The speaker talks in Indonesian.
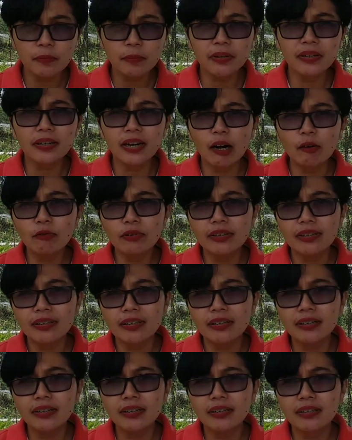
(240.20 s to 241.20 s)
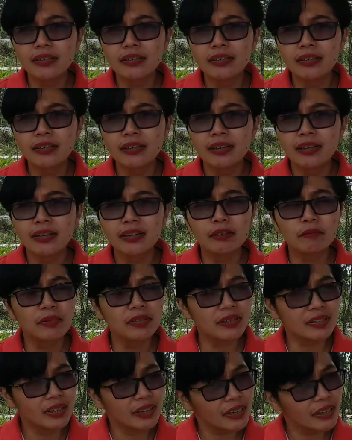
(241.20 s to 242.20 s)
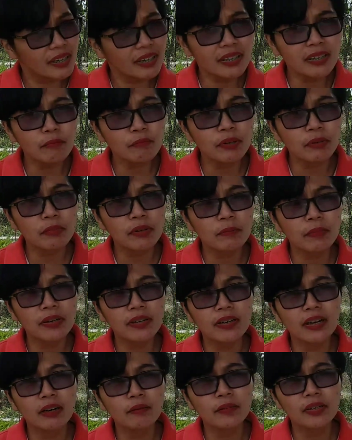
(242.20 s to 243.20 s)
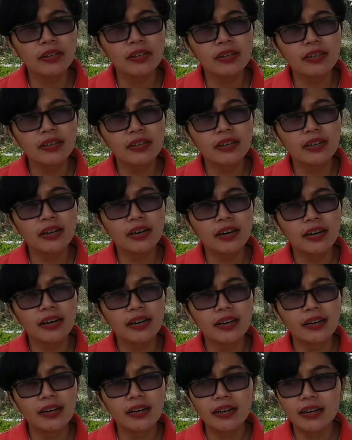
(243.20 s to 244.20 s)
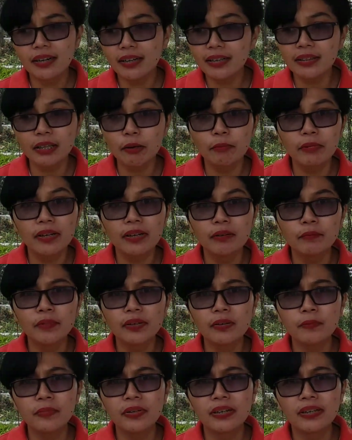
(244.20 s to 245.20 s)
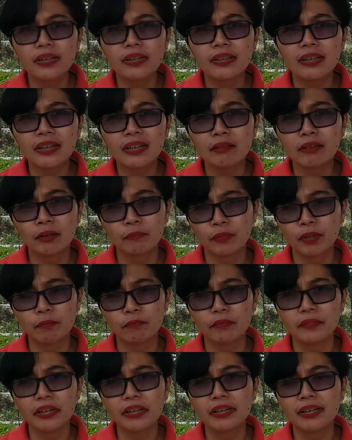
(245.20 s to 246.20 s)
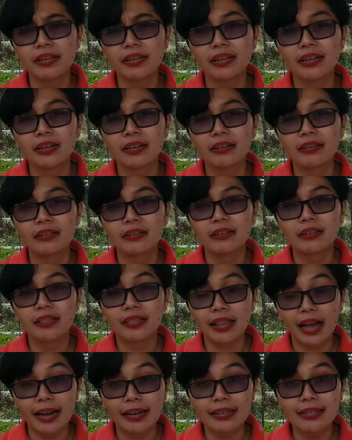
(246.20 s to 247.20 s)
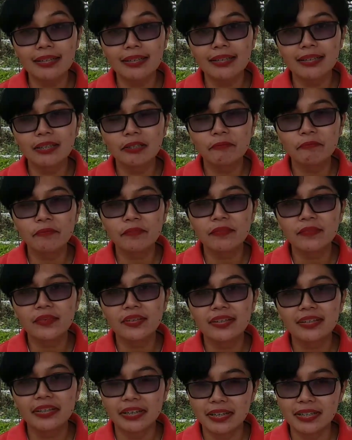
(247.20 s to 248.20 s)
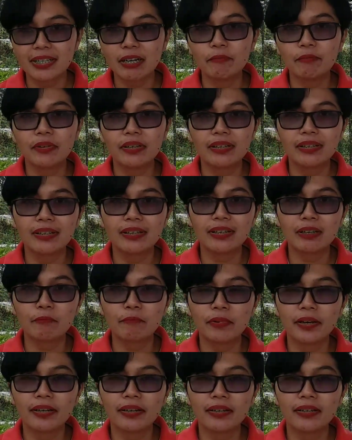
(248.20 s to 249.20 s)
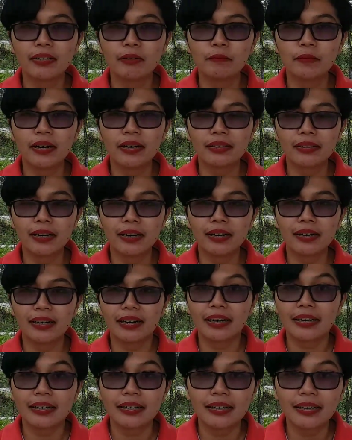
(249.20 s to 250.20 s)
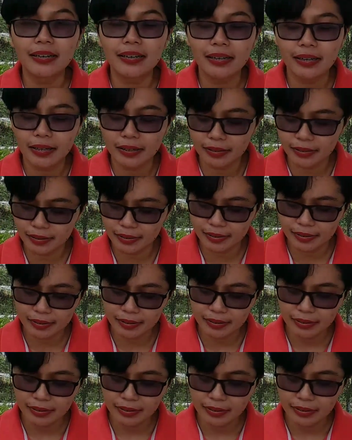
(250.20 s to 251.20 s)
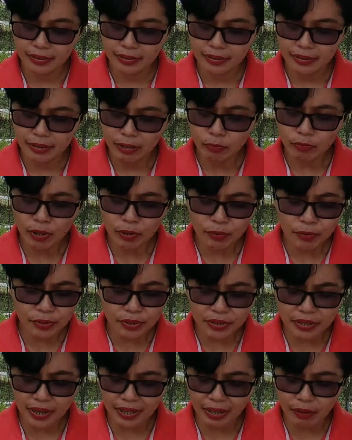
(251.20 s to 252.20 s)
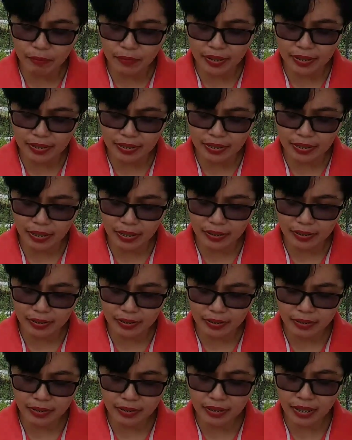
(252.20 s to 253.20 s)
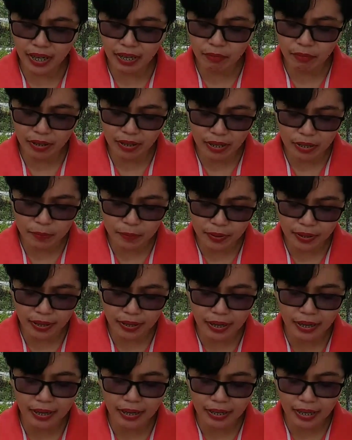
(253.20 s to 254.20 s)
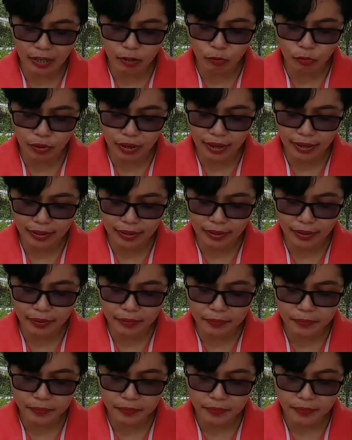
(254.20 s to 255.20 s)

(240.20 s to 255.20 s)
gejap kendaut nge mas kerina perbeben nami nagi ya litap ingan benar kita kan tep tep berni ya tanis i gejap nge kepekan di bata engkelengi iya manusia kap ngenca engkai maka pekena kena duka iya